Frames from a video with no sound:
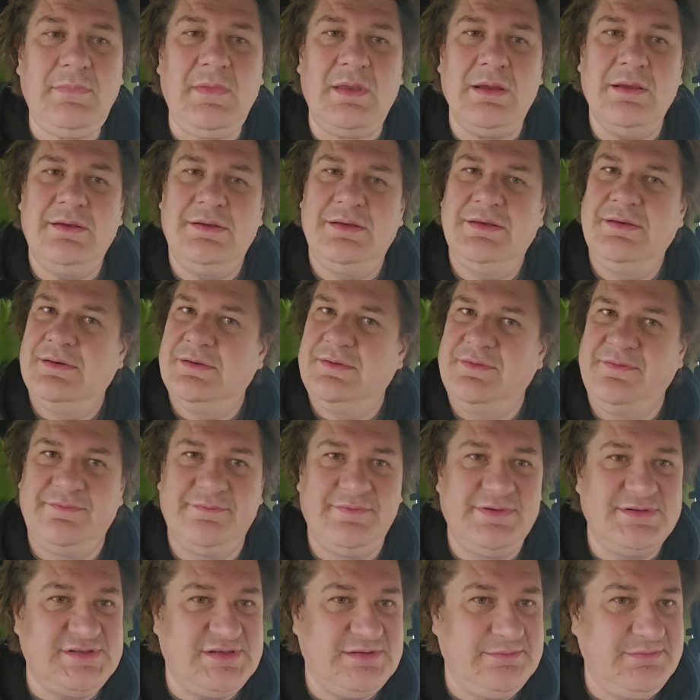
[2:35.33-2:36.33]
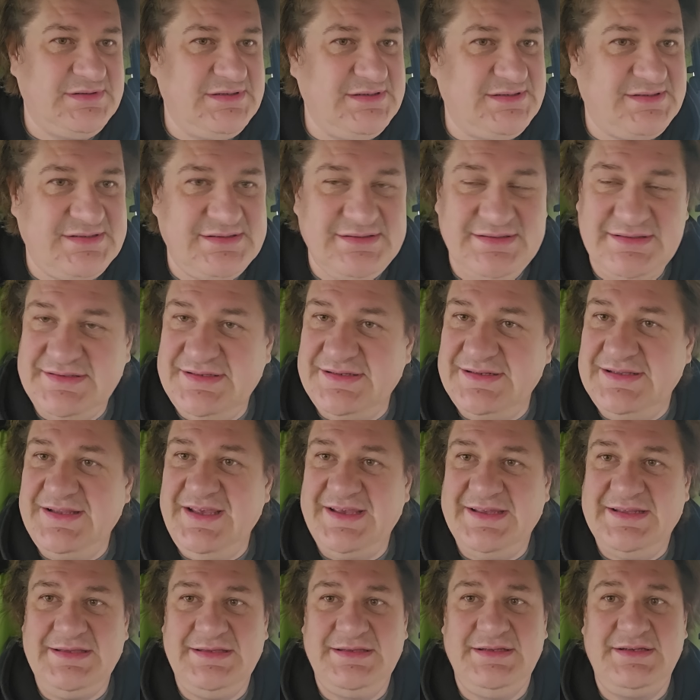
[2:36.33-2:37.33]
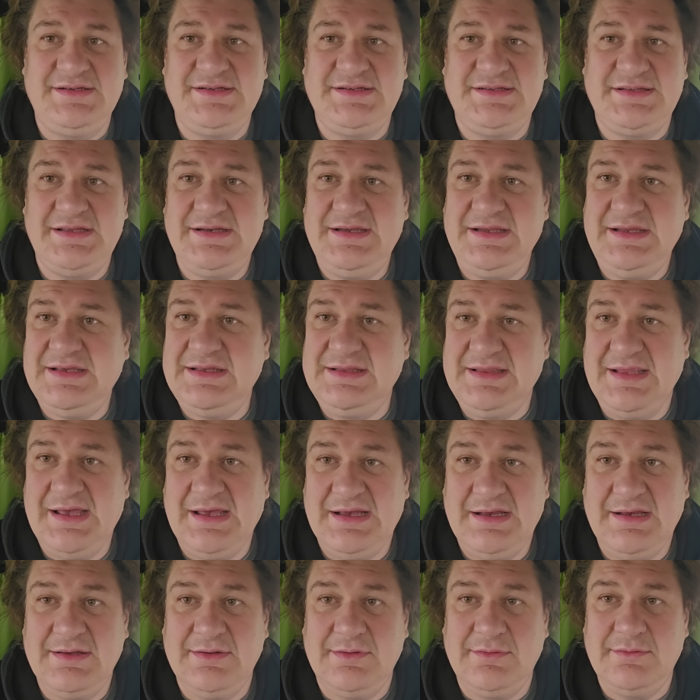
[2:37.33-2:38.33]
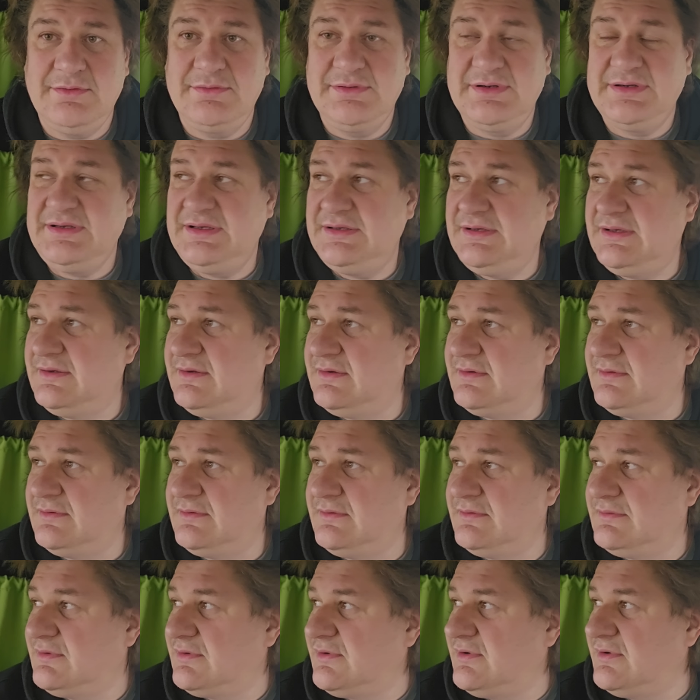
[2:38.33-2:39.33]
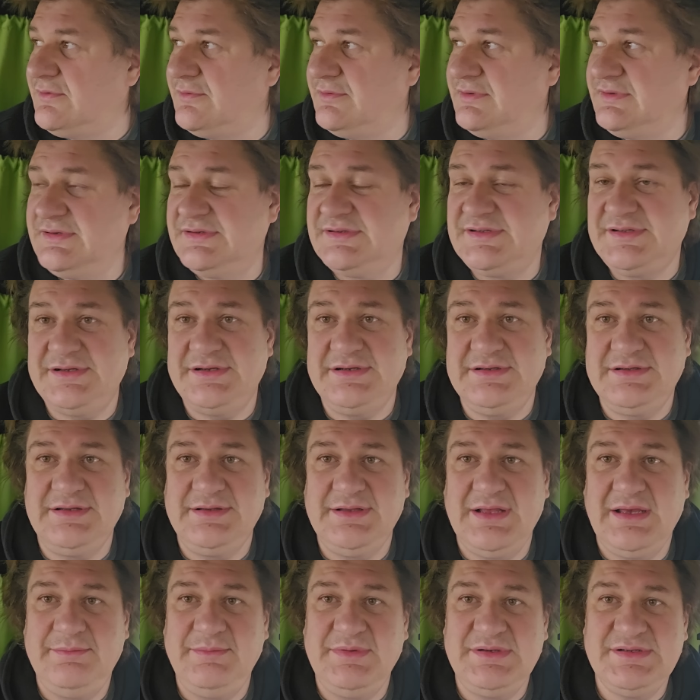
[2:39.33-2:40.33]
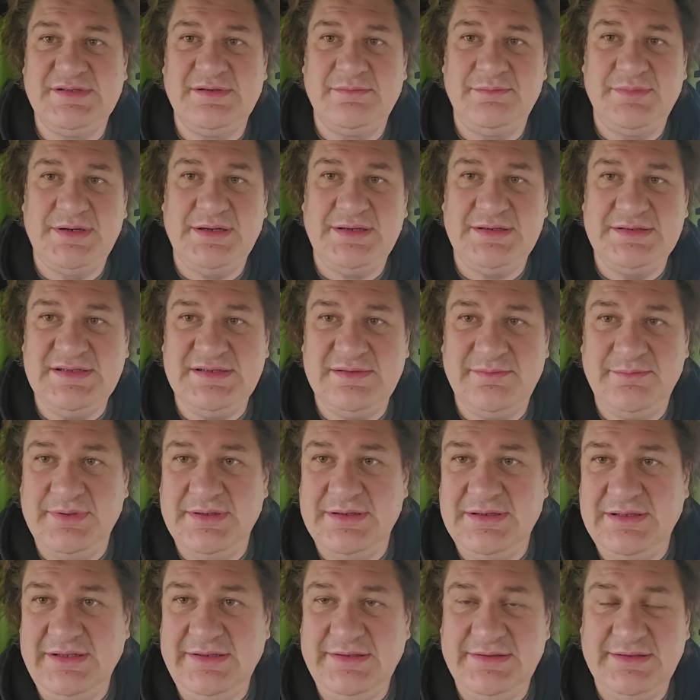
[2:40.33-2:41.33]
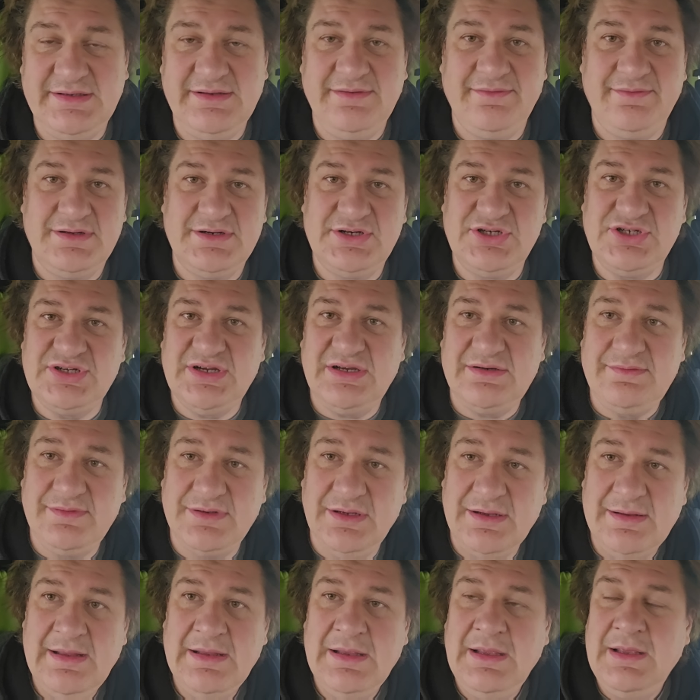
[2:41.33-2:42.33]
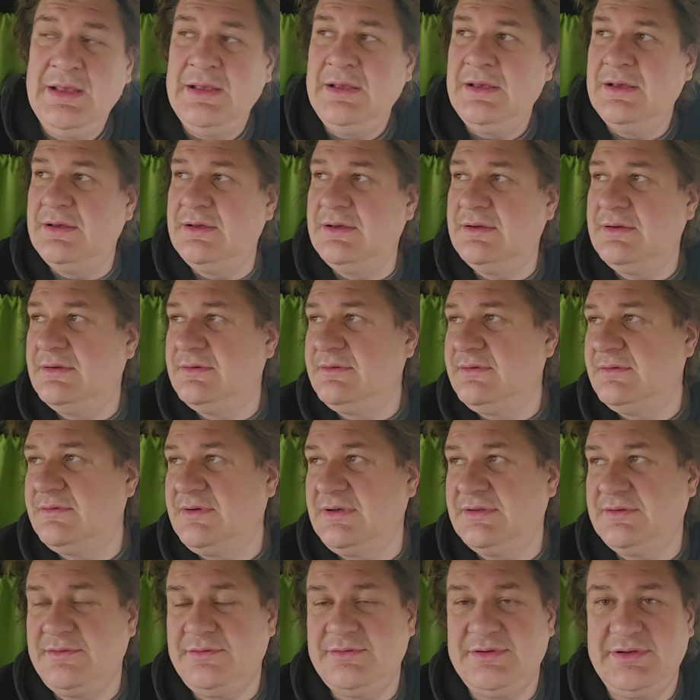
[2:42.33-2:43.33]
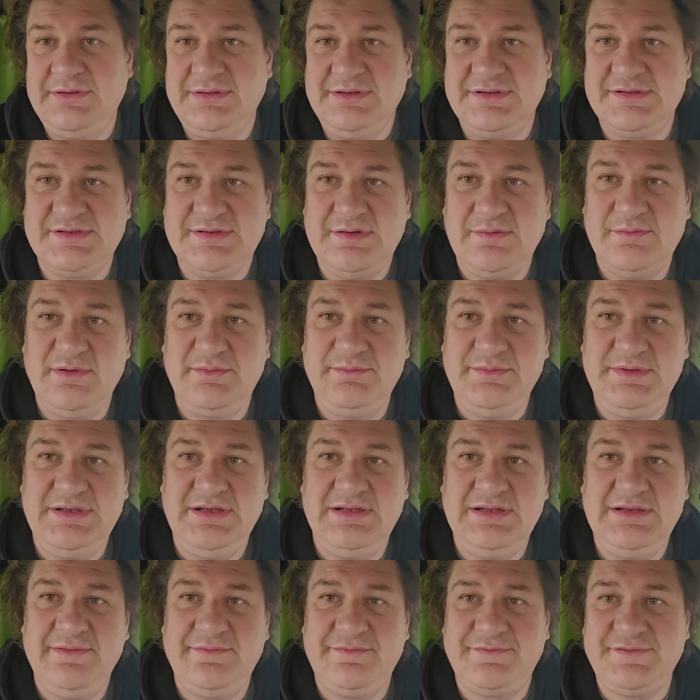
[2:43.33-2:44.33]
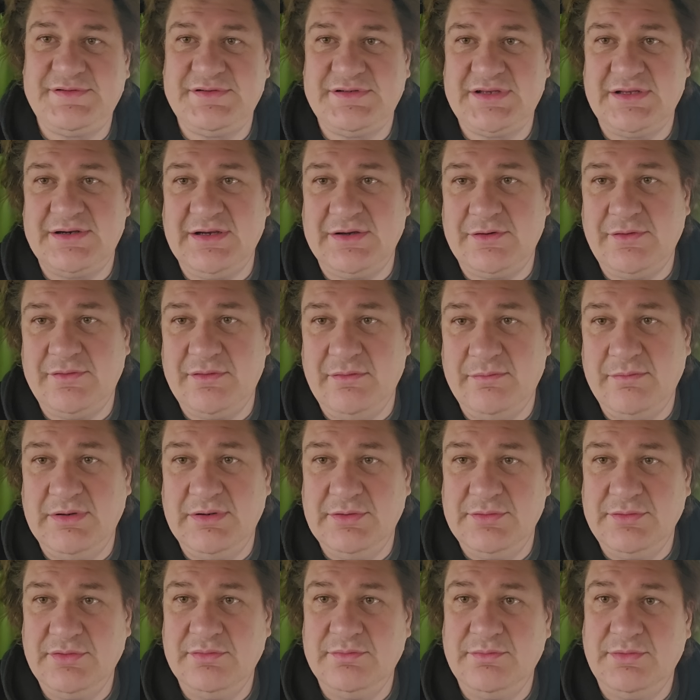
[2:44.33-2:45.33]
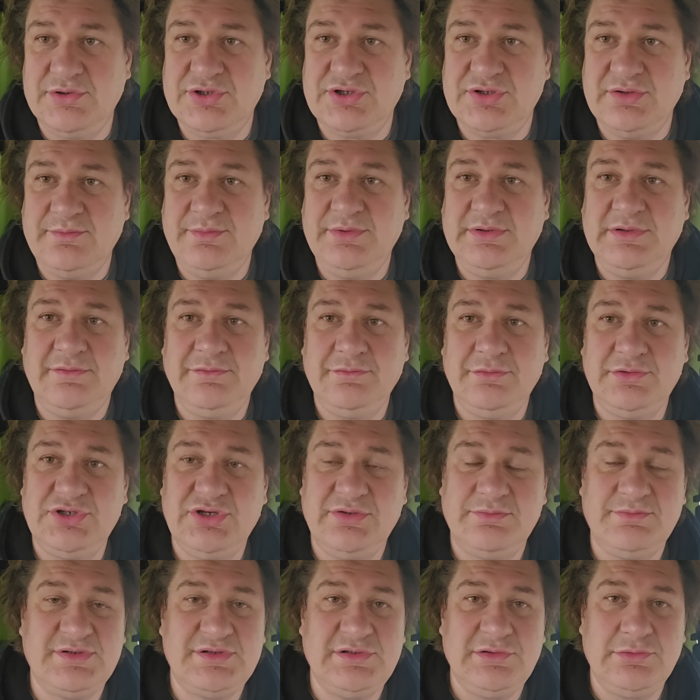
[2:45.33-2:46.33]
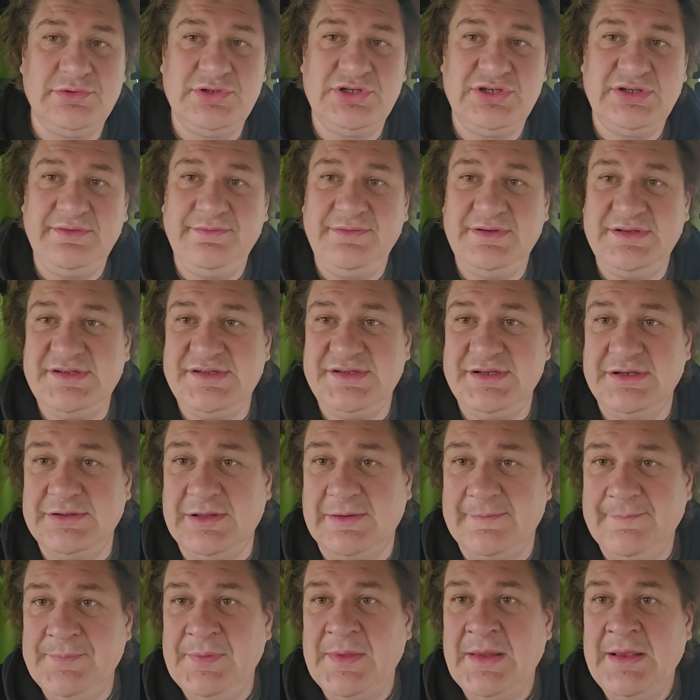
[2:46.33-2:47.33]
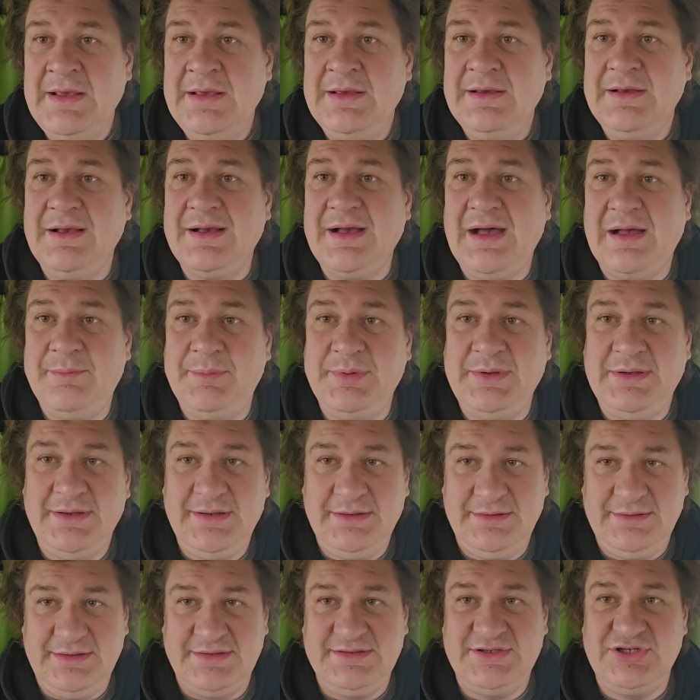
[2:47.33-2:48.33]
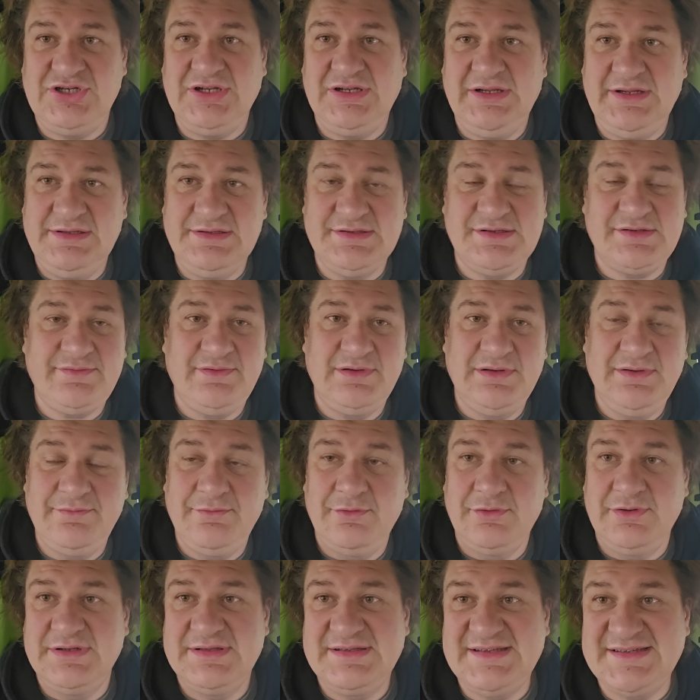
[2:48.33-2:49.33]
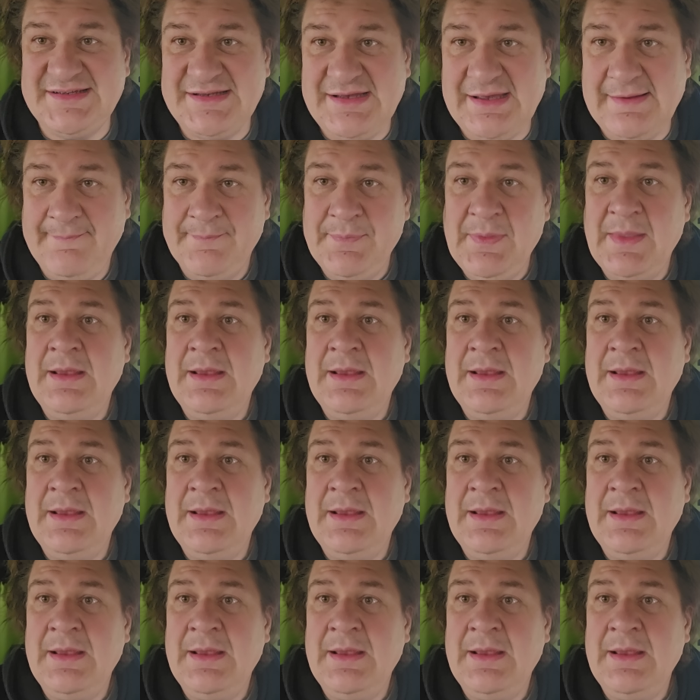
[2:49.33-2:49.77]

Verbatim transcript: 80-летний э, старик, да, который э, ходит с орденами за братья Берлина и Варшавы, но который на самом деле в 40-м году, может быть, в лучшем случае висел каплей на члене своего отца